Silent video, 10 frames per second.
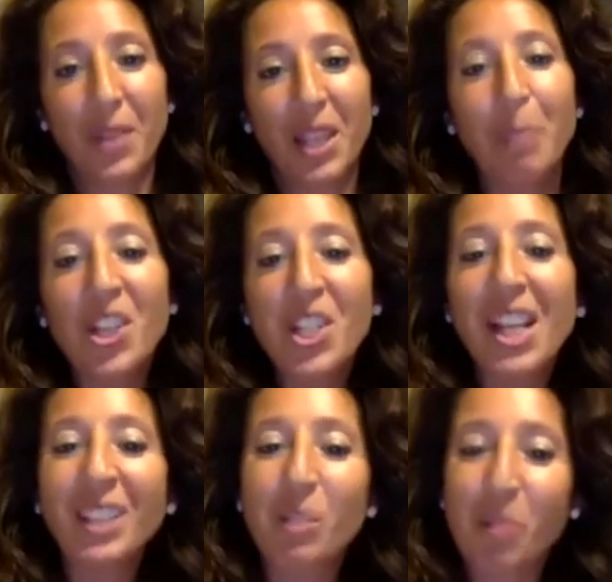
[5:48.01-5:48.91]

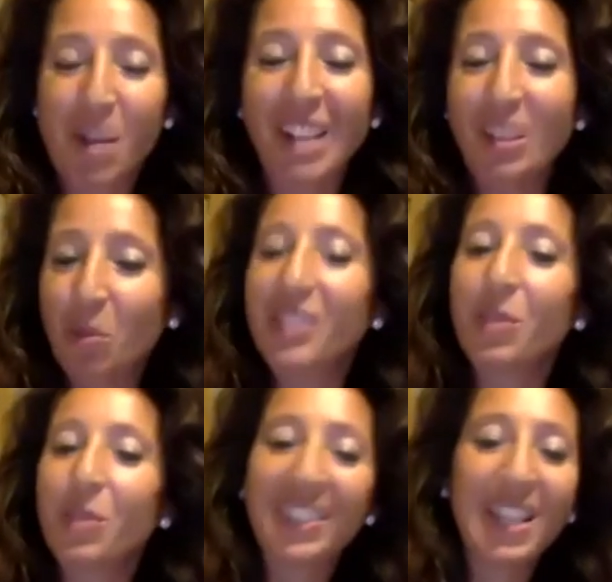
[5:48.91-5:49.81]
Immaginate per un attimo, questa
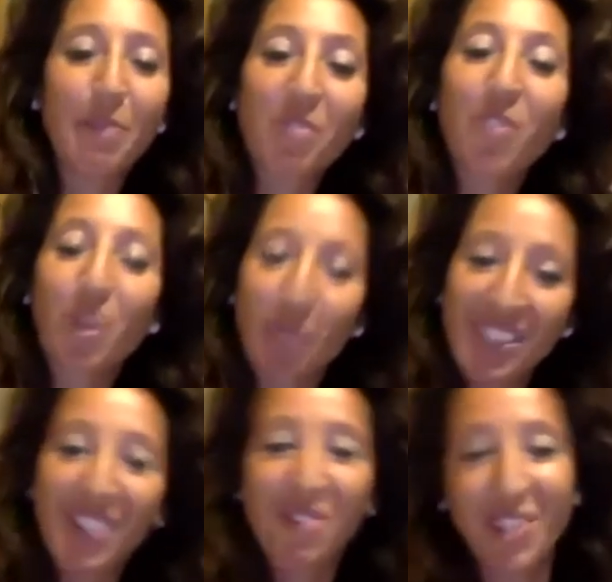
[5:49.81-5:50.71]
è una delle performance
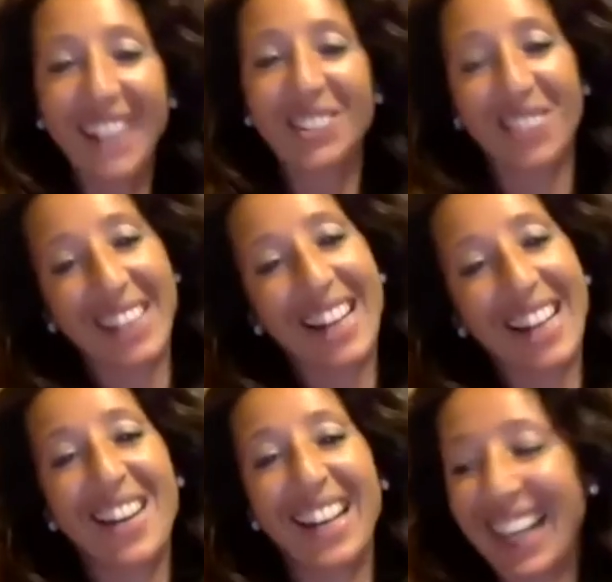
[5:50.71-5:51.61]
che vorrei tornare a
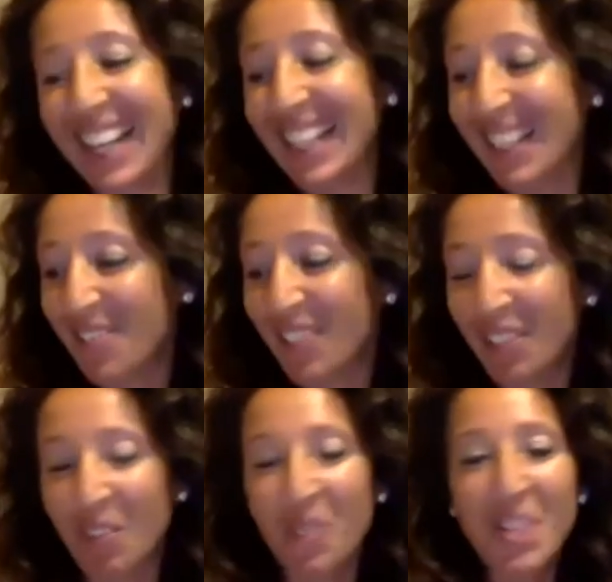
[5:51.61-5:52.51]
fare anche dal
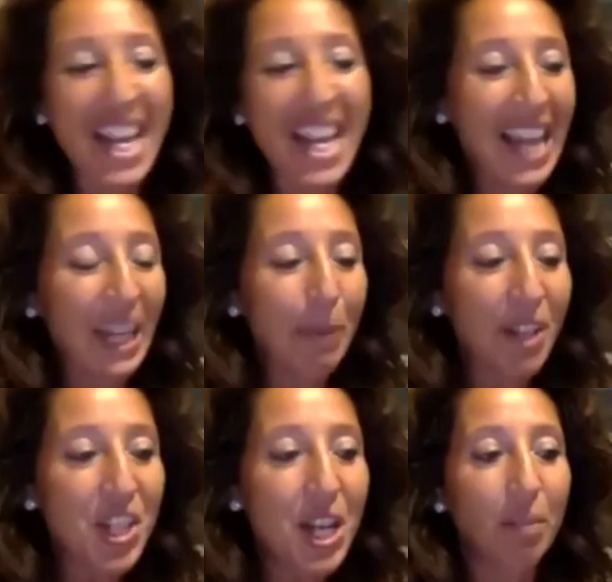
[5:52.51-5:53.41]
vivo,
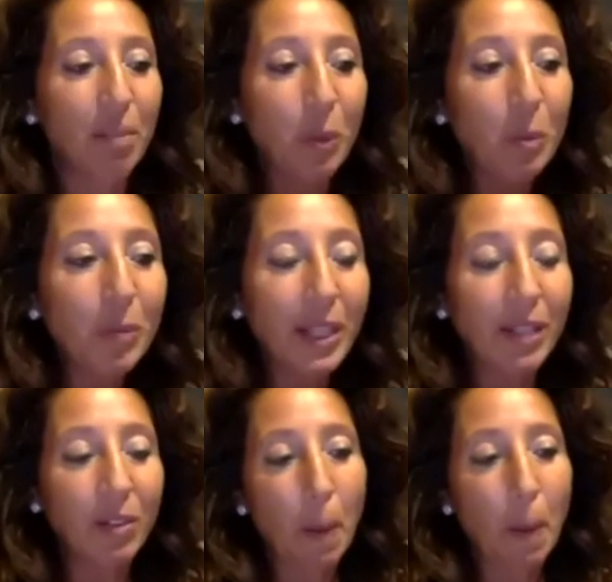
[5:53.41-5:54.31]
immaginate per un
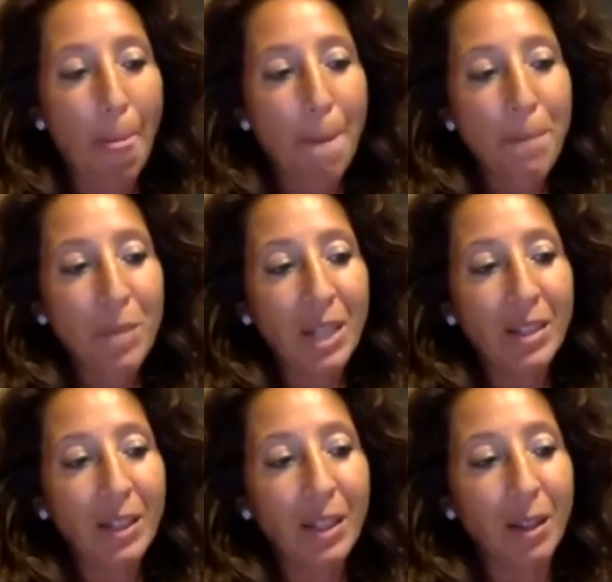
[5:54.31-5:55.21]
momento
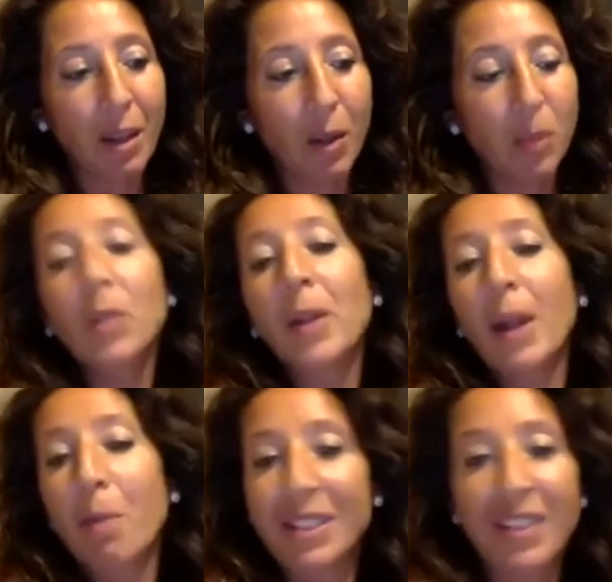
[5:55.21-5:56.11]
di continuare
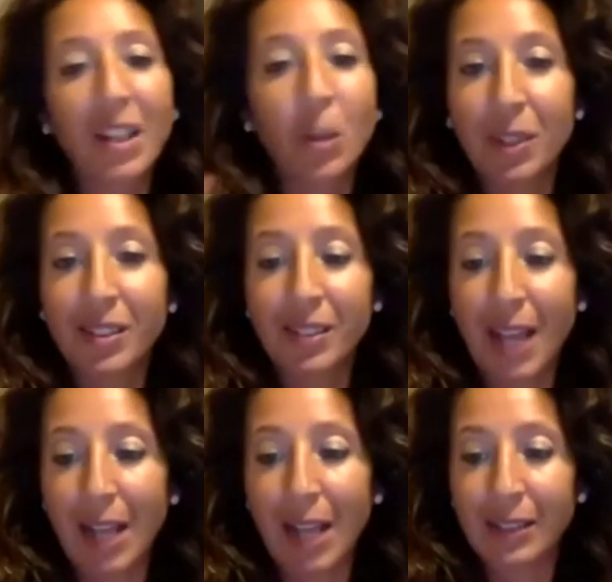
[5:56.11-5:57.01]
a passare in una
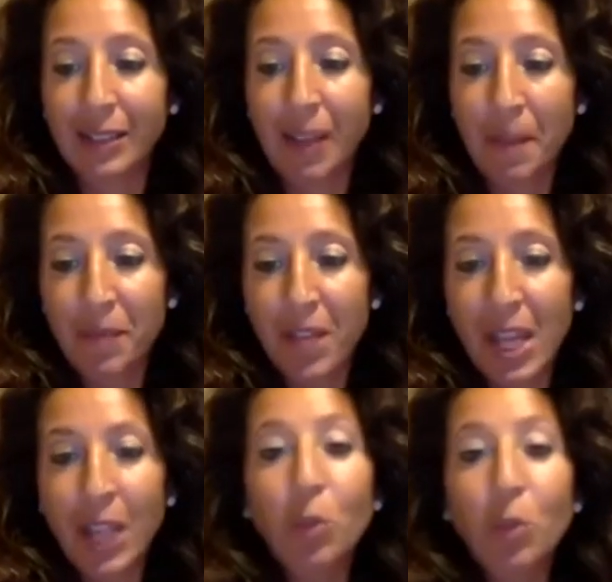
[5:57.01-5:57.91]
stanza
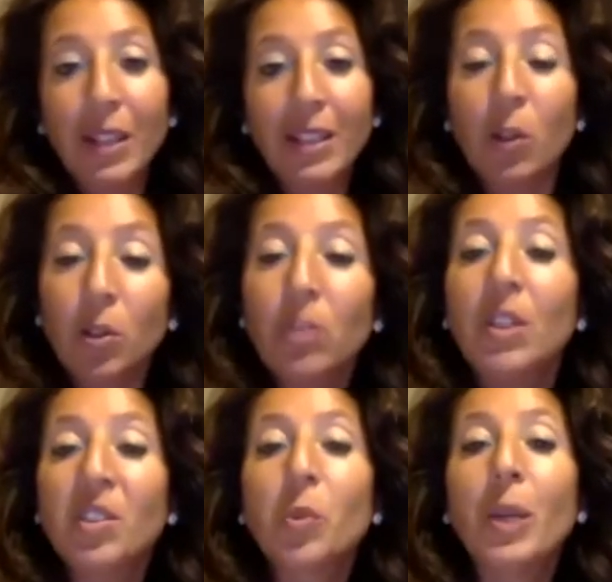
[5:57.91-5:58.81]
dove
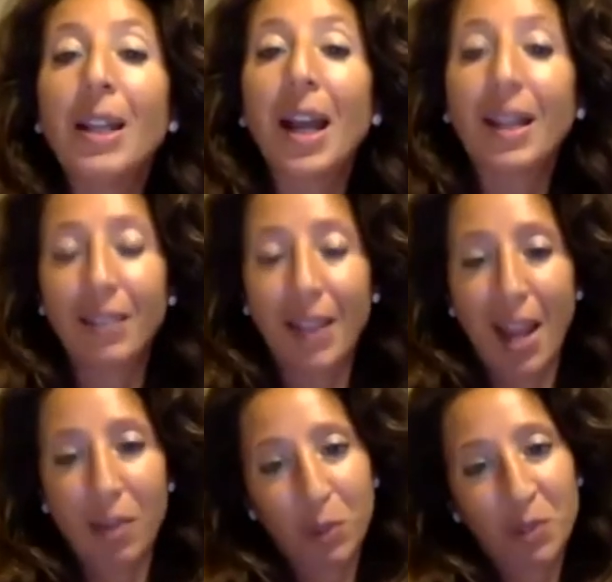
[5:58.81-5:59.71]
continua a squillare il
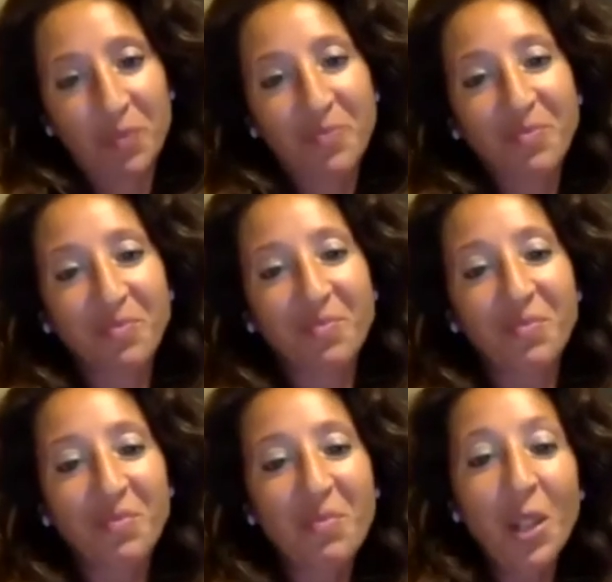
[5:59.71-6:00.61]
telefono
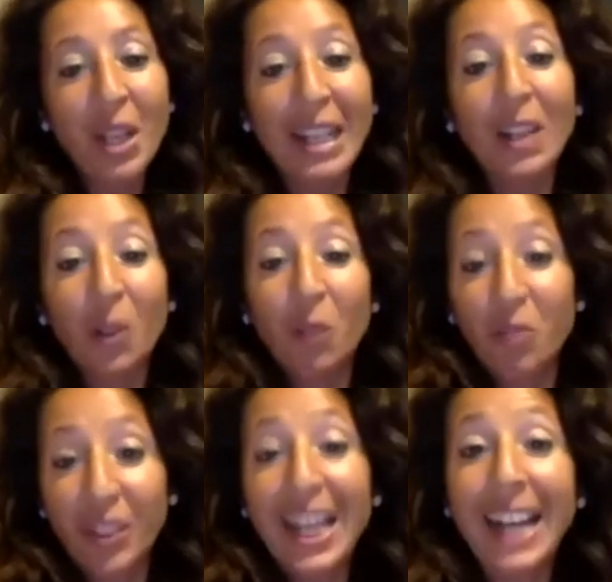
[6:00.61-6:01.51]

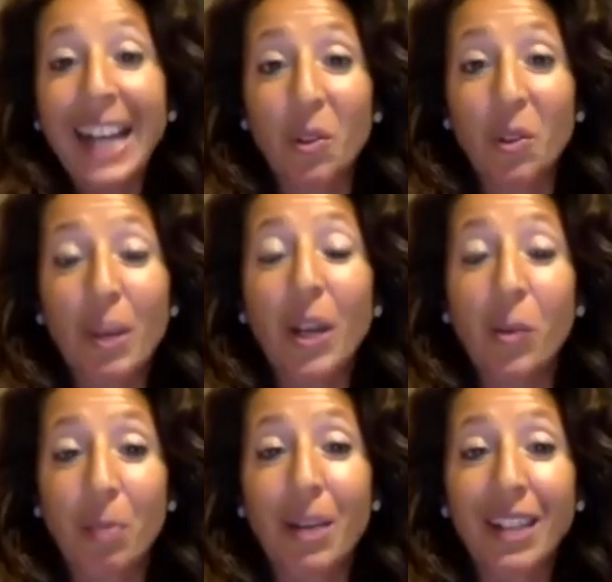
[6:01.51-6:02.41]
confidate con me che
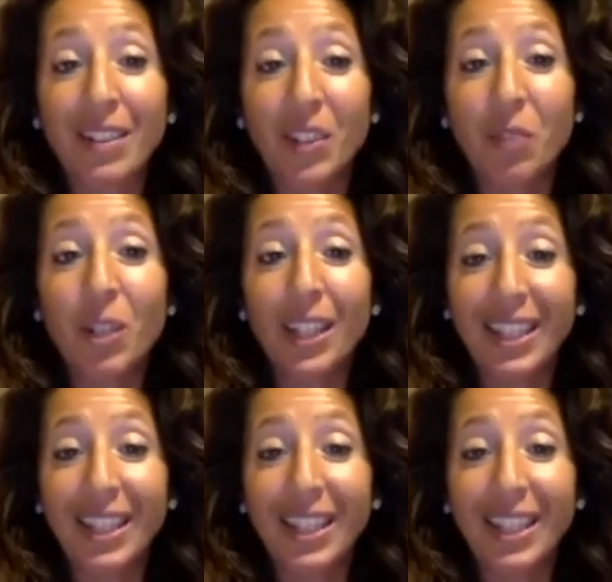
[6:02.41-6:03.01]
una parte di voi